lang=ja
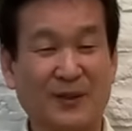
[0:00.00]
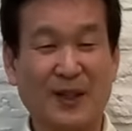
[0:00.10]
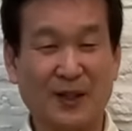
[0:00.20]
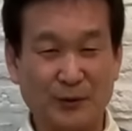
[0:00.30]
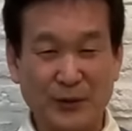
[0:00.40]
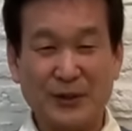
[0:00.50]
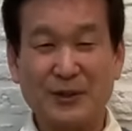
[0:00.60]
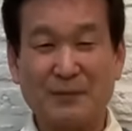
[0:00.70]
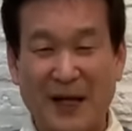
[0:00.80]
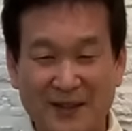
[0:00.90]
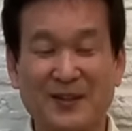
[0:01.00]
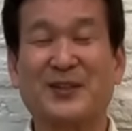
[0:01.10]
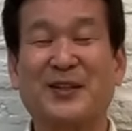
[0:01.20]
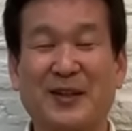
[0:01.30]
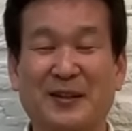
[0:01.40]
のなんかウィングバーンとつ
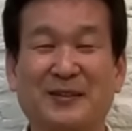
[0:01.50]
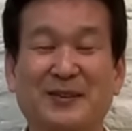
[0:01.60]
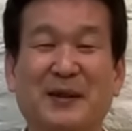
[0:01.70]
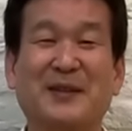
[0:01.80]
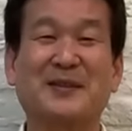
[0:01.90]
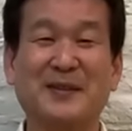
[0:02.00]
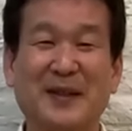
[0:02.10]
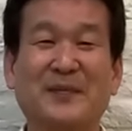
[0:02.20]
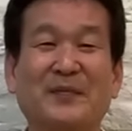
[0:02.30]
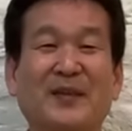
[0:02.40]
けたような車ですね、